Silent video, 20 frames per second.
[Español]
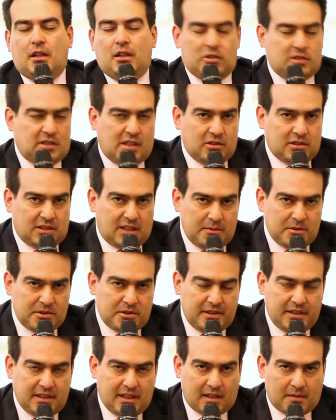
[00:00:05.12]
Nos encontramos
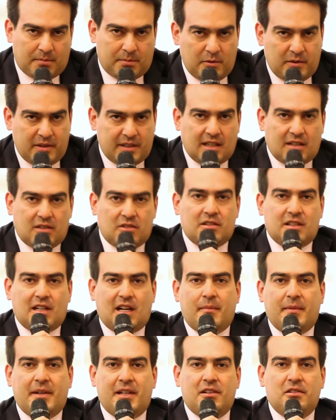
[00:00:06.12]
hoy en la República con
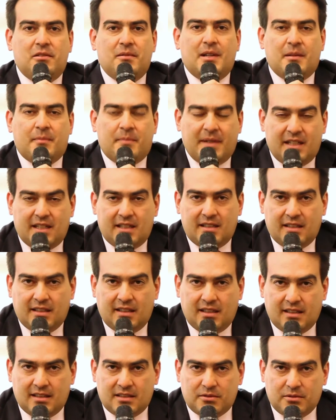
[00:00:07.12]
Camilo Barberi,
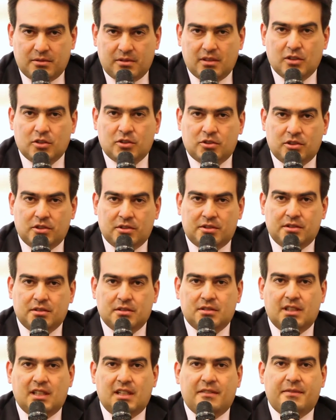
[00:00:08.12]
él es uno de los socios
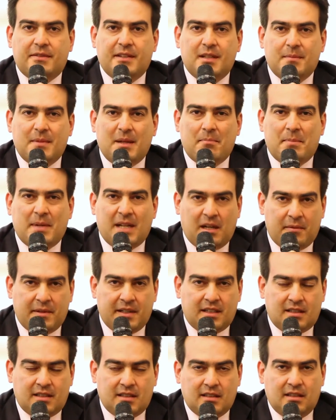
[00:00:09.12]
de la firma
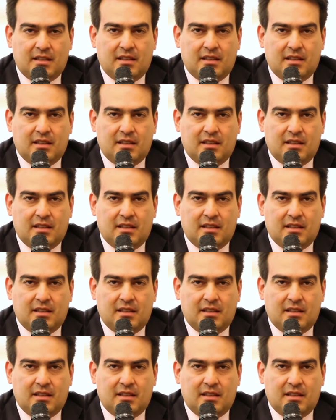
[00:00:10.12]
Pravic,